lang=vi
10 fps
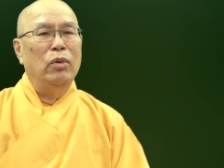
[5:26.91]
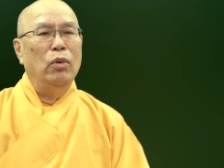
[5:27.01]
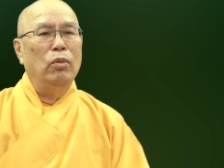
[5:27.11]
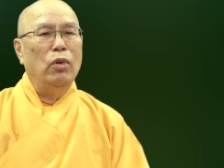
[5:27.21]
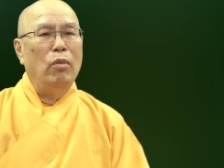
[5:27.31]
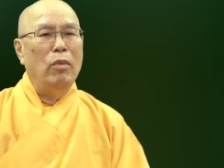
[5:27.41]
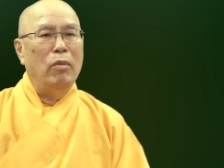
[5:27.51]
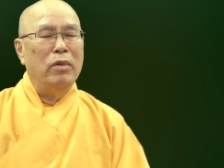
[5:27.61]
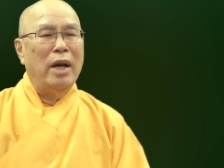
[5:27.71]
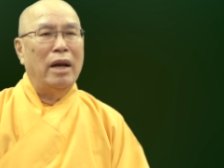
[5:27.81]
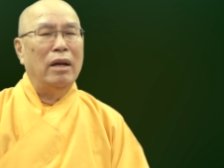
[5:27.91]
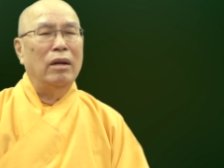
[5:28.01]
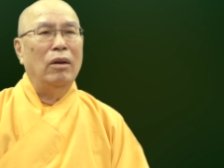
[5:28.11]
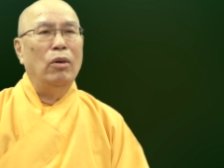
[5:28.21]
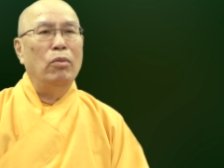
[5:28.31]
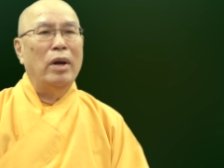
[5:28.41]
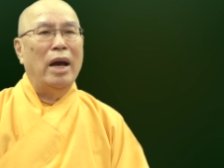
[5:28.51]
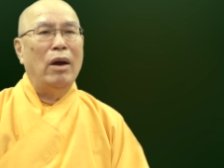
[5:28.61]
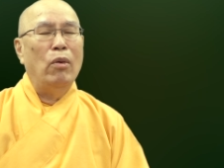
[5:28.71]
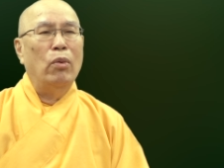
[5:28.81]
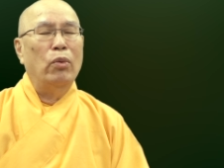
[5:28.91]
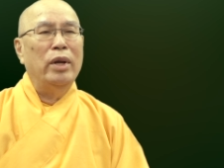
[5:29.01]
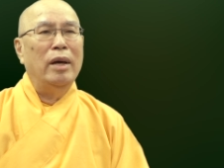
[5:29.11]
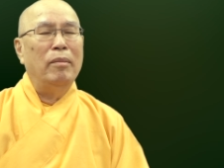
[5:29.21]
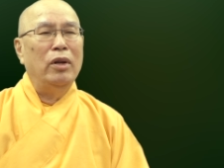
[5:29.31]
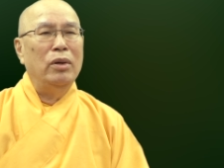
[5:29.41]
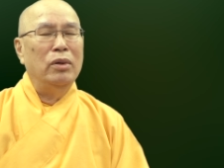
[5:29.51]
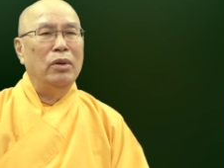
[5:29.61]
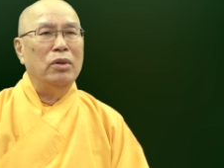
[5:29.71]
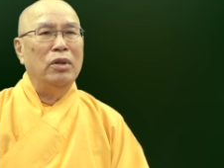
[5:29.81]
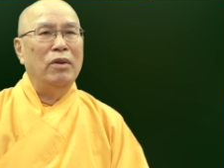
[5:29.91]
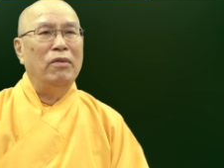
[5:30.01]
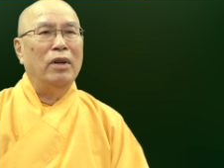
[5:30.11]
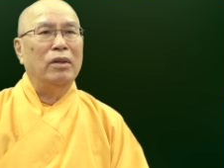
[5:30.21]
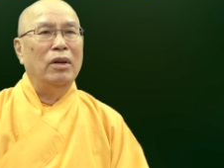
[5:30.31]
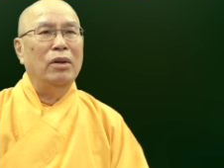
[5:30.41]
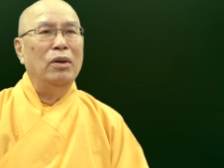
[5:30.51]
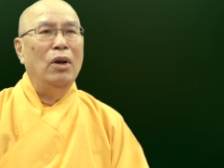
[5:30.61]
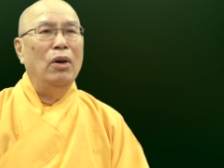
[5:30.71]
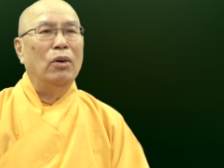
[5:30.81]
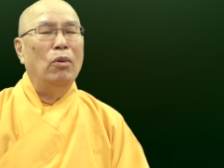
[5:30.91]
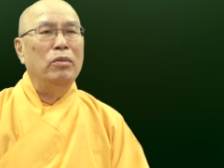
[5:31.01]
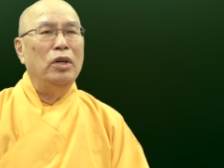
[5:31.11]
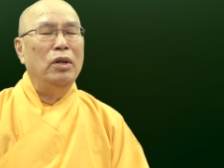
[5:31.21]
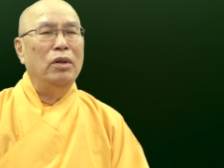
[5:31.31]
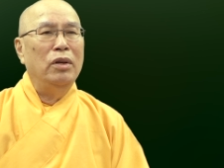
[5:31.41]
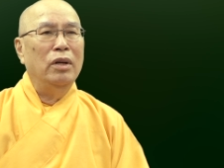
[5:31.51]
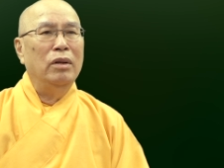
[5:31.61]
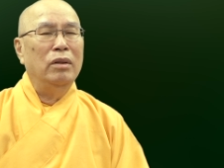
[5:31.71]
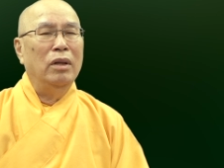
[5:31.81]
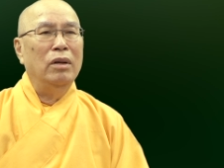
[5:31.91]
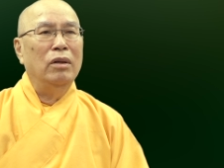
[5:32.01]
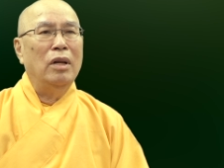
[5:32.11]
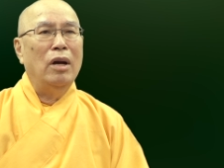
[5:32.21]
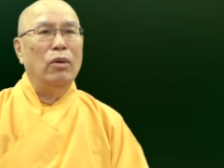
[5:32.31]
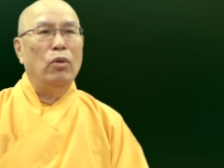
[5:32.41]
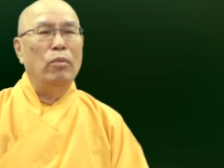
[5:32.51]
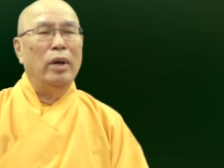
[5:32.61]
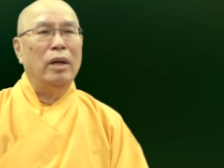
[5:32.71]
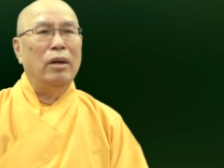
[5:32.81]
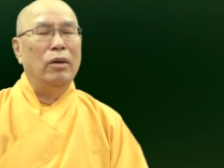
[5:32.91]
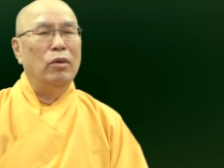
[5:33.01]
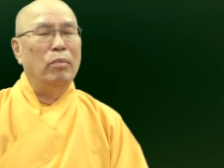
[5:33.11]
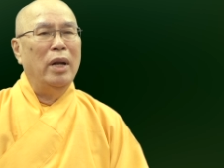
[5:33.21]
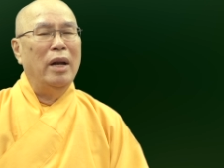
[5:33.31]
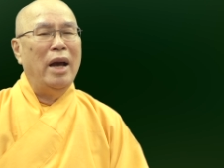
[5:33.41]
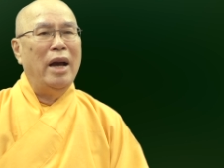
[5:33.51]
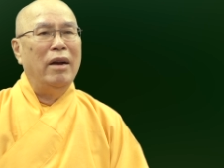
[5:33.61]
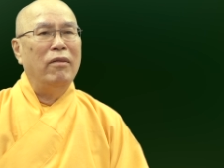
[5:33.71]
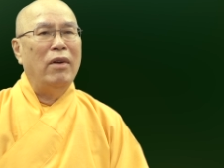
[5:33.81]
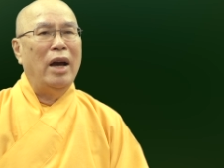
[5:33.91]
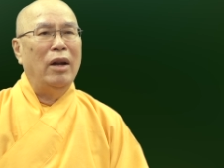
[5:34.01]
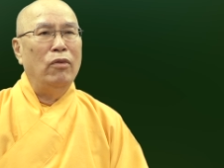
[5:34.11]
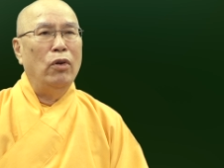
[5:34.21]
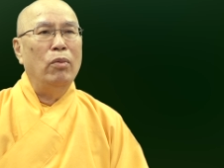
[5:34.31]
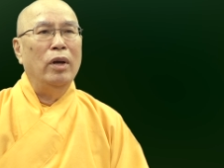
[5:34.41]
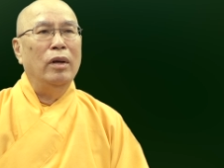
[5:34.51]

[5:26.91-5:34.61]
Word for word: chúng tôi mong rằng lúc nào quý nam nữ cư sĩ Phật tử cũng gìn giữ tự thân của mình được bình an và hạnh phúc